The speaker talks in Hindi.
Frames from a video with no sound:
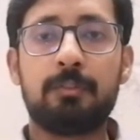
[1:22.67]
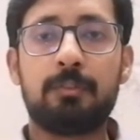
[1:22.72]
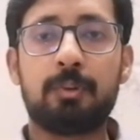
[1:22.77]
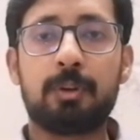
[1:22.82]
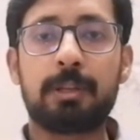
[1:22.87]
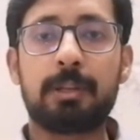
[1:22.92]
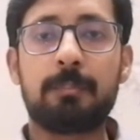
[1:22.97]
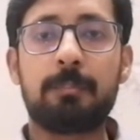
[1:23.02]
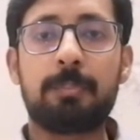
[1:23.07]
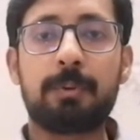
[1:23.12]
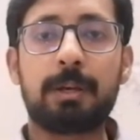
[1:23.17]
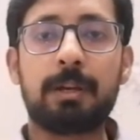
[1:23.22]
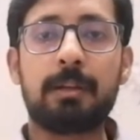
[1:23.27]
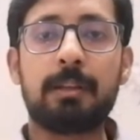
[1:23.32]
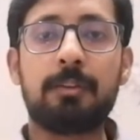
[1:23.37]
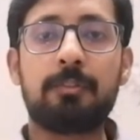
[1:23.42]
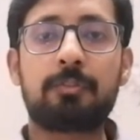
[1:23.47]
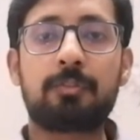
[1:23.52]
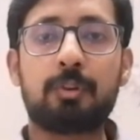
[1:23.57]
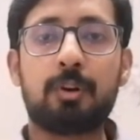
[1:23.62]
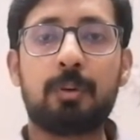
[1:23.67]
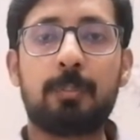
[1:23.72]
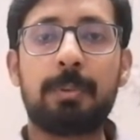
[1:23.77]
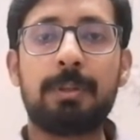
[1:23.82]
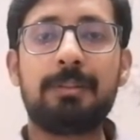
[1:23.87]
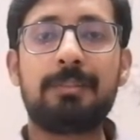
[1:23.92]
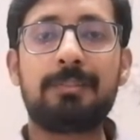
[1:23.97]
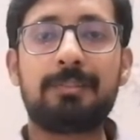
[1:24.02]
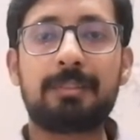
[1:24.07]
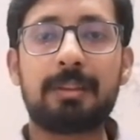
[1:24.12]
जो कि ब्रिटिश
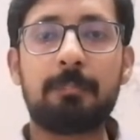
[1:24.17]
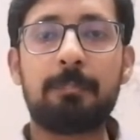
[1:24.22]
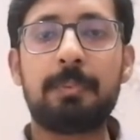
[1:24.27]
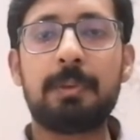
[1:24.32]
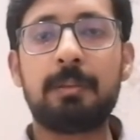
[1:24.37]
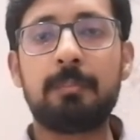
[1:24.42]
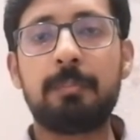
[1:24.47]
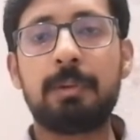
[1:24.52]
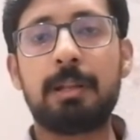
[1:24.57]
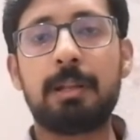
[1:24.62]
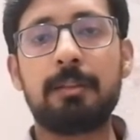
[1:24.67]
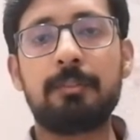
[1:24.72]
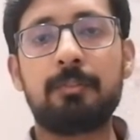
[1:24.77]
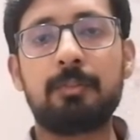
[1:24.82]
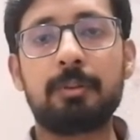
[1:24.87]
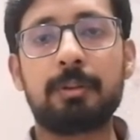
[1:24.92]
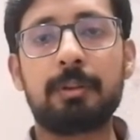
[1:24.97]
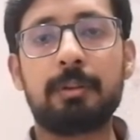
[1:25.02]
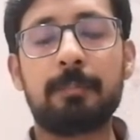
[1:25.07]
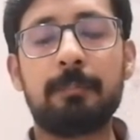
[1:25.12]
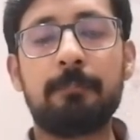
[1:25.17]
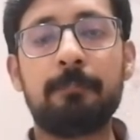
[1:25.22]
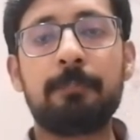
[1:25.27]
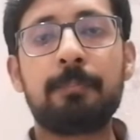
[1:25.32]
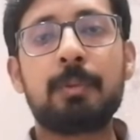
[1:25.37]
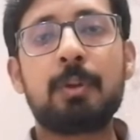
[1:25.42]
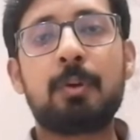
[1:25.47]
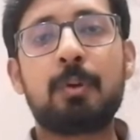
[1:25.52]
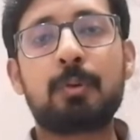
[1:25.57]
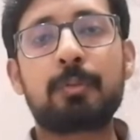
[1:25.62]
ओपन चैंपियन भी रह चुके
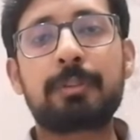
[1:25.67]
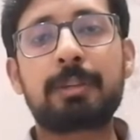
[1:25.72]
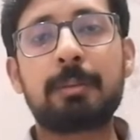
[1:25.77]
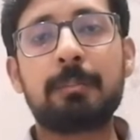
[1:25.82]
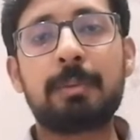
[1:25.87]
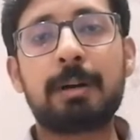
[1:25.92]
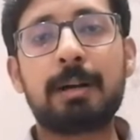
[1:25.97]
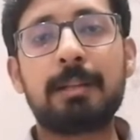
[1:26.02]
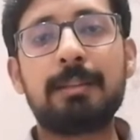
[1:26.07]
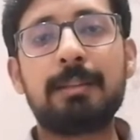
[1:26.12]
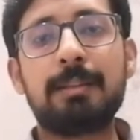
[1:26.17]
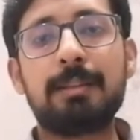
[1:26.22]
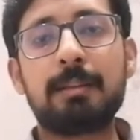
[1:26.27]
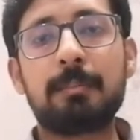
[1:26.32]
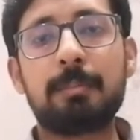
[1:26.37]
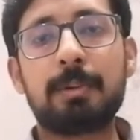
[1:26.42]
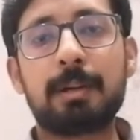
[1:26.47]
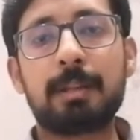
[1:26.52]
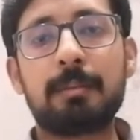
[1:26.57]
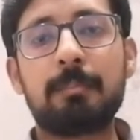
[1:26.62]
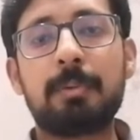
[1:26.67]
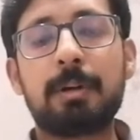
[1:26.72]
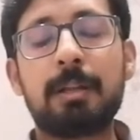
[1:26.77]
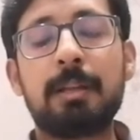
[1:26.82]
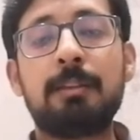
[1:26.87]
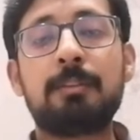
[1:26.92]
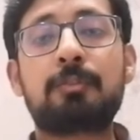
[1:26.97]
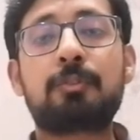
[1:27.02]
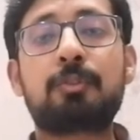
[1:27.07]
उसके बाद इनके बड़े भाई